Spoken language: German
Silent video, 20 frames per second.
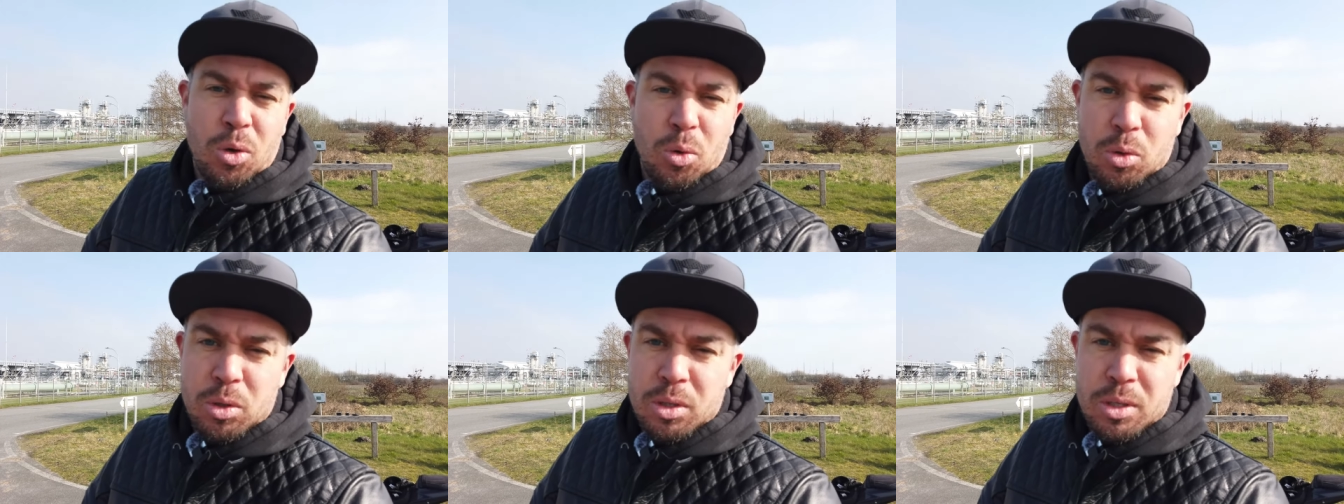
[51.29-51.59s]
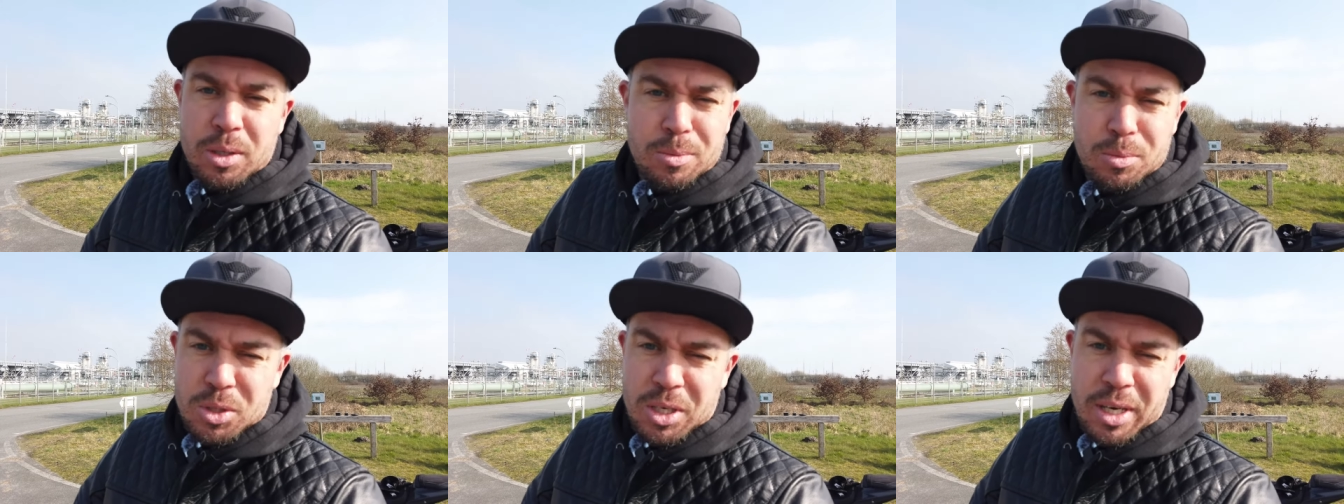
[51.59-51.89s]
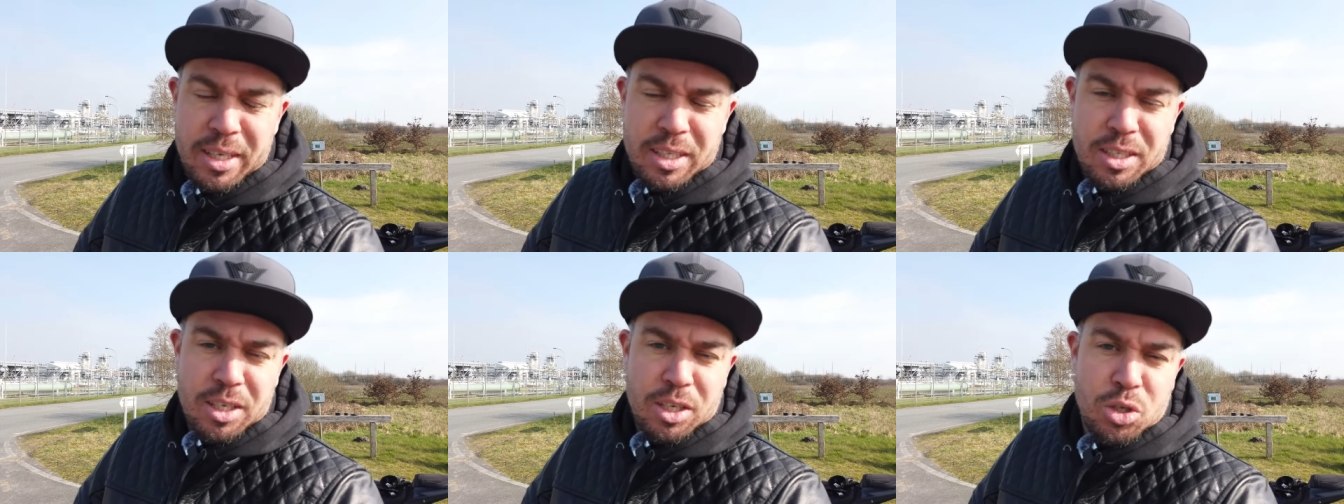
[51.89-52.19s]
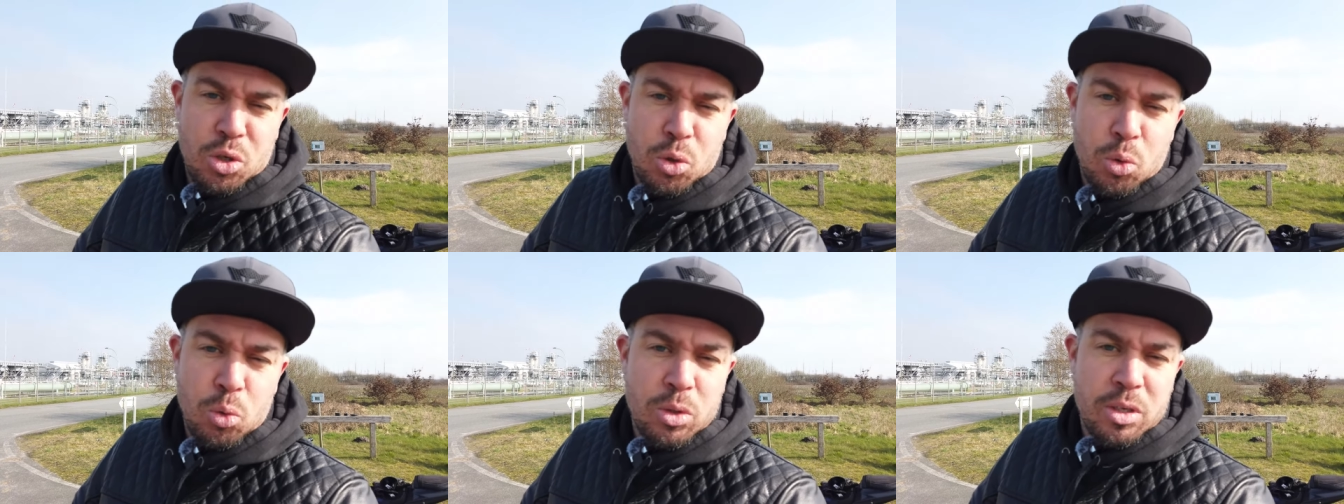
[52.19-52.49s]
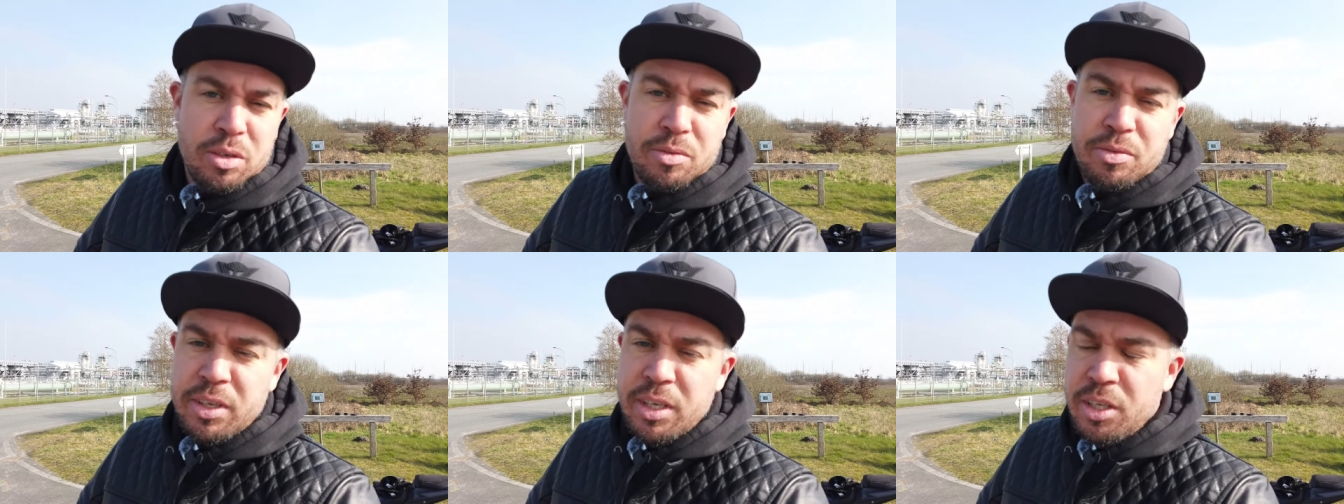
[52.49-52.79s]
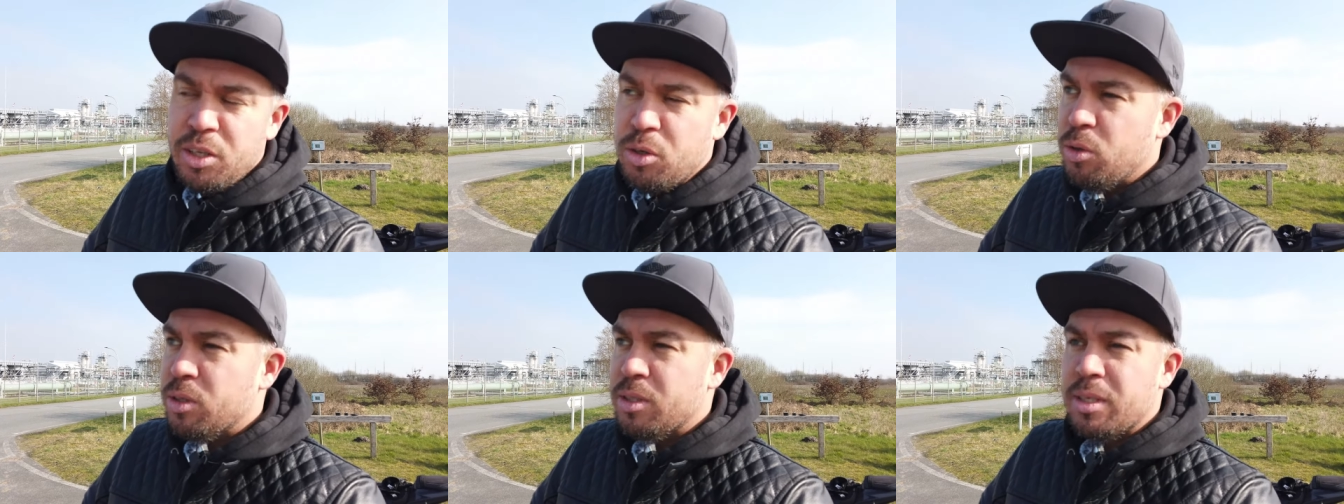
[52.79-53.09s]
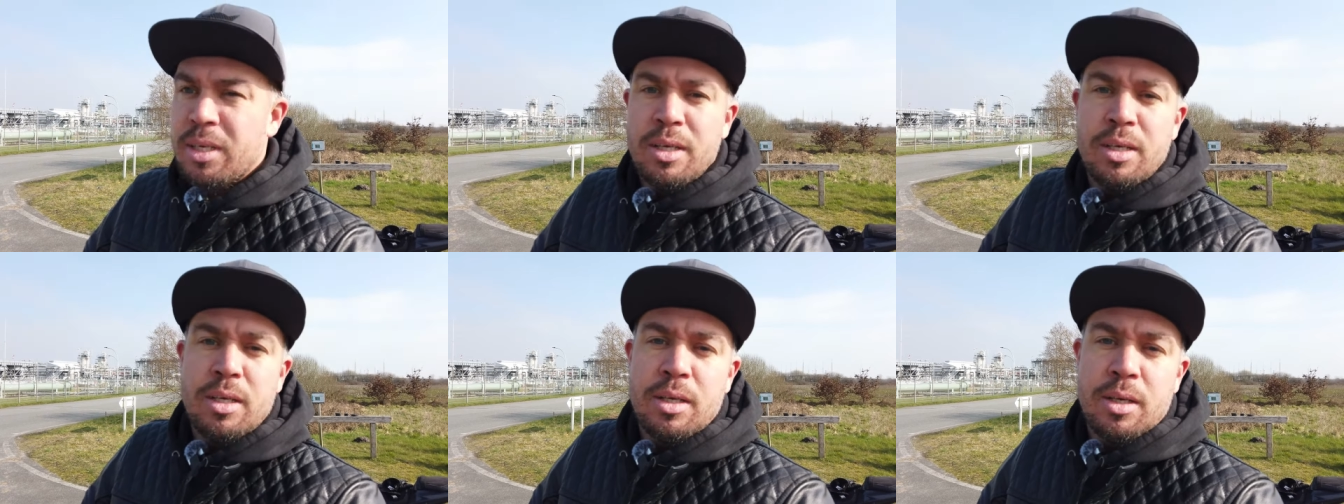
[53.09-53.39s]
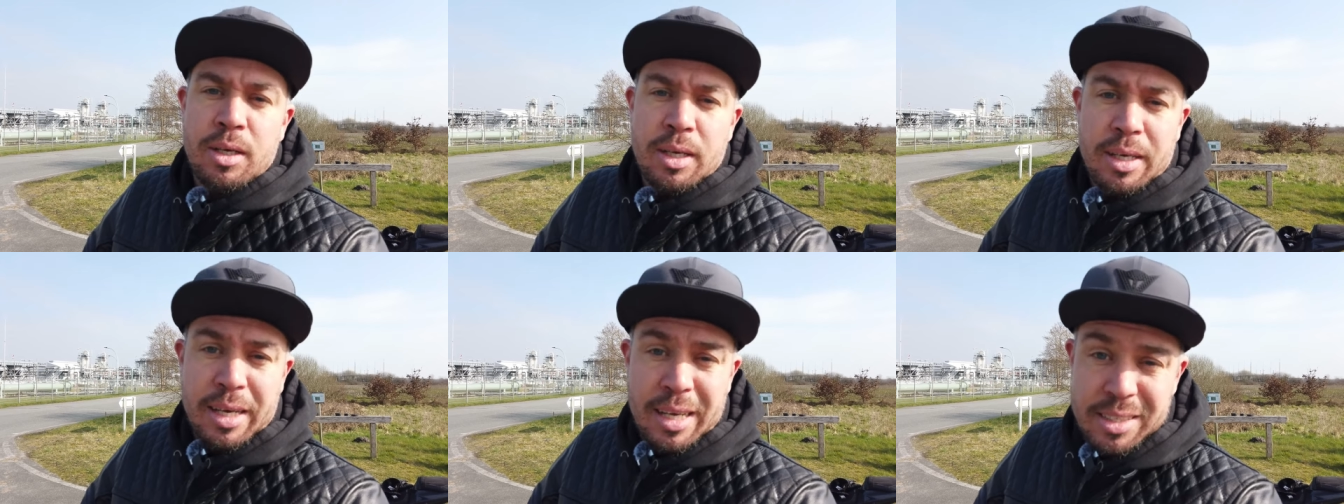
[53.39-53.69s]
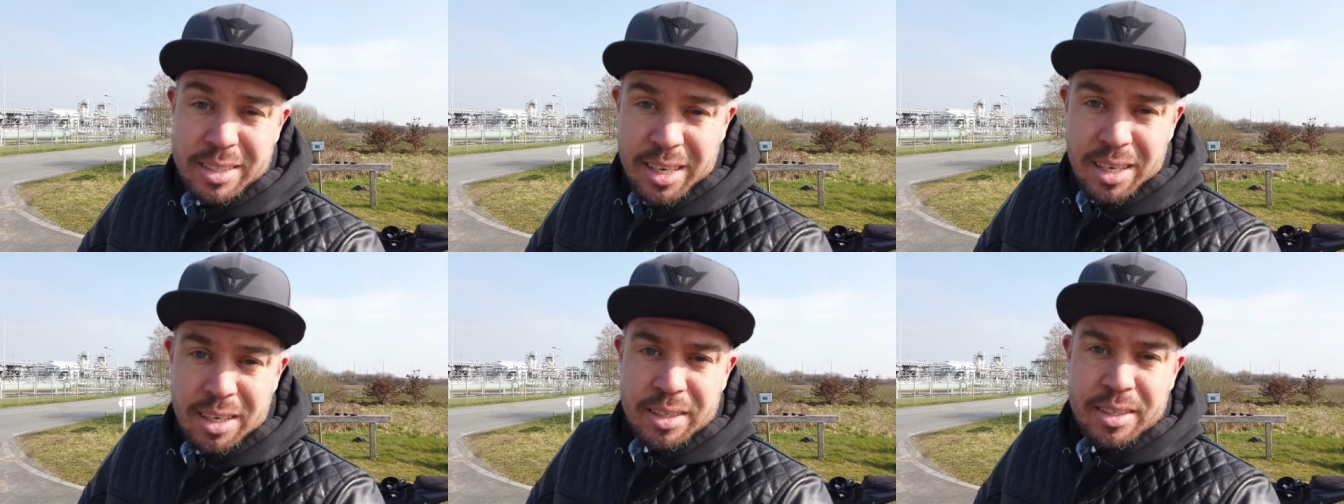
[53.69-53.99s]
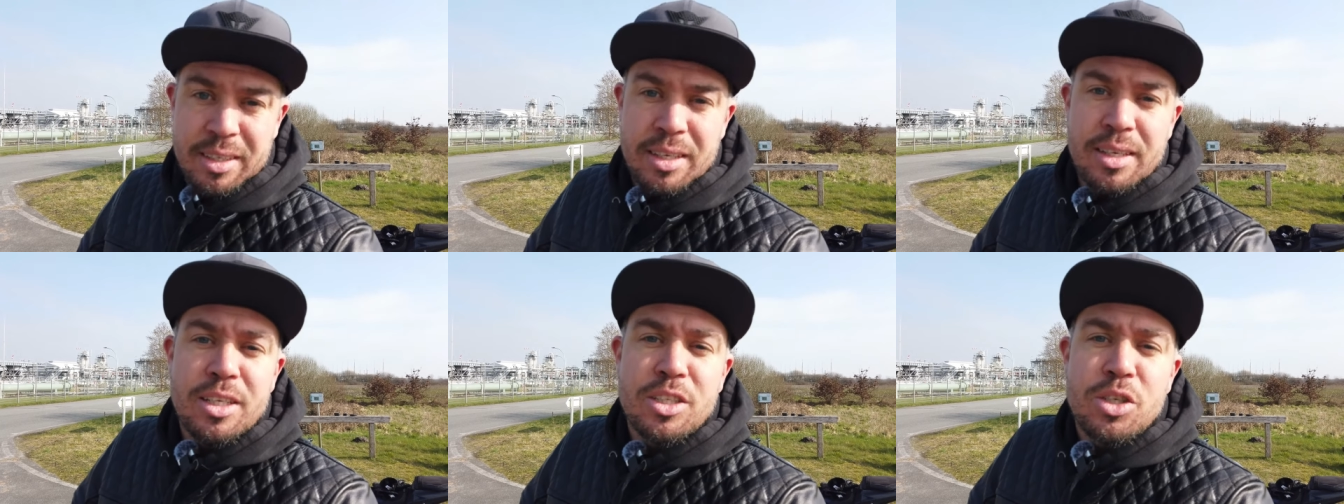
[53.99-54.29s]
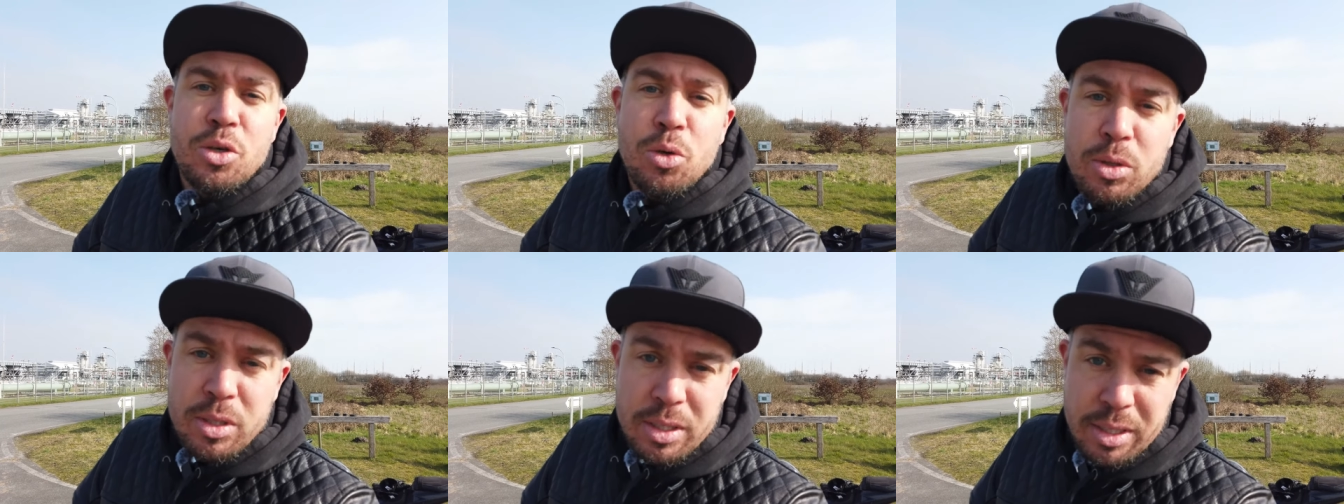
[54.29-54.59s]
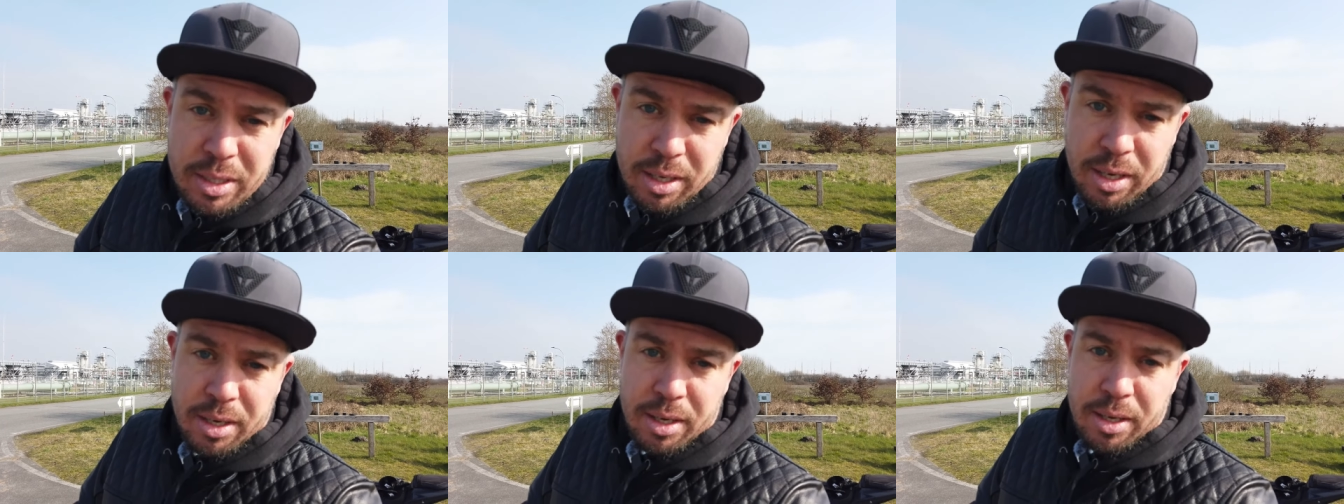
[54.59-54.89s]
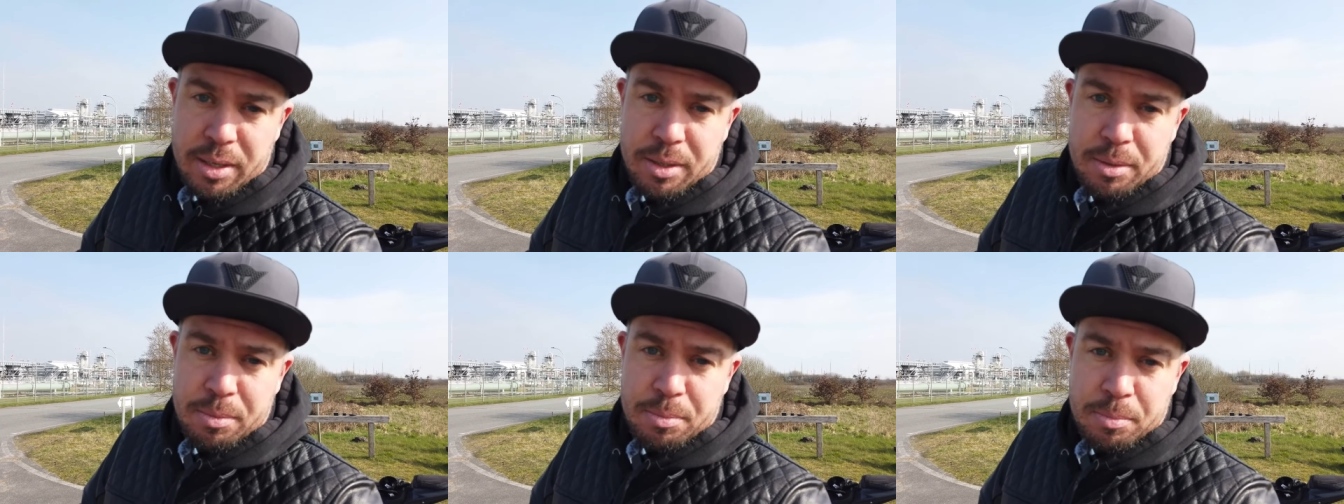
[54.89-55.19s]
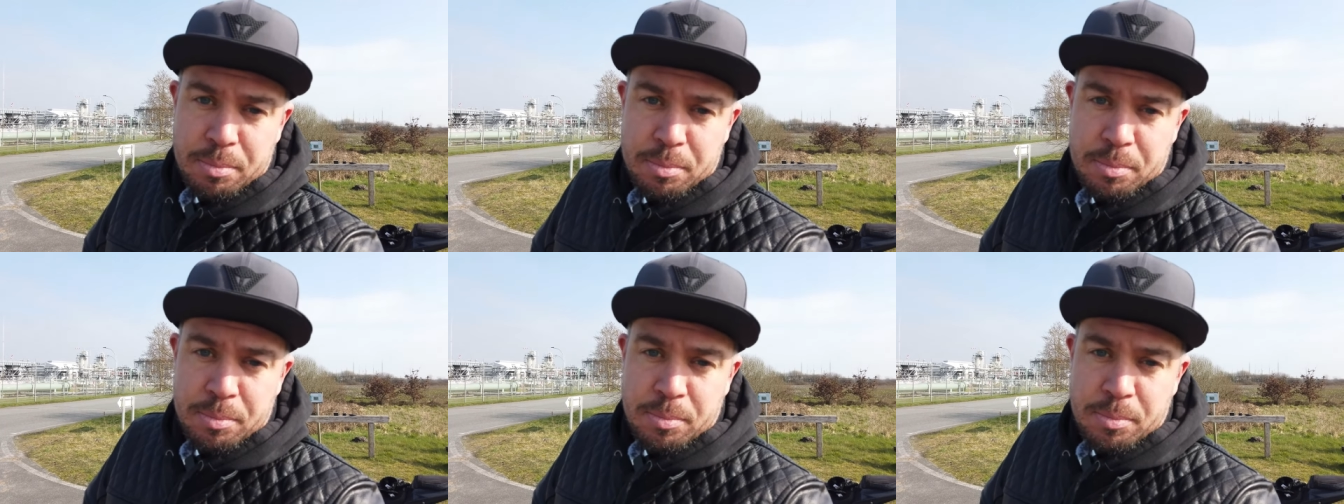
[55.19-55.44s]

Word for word: und schlechter Ton in Videos. Ganz ehrlich, das guckt sich keiner an.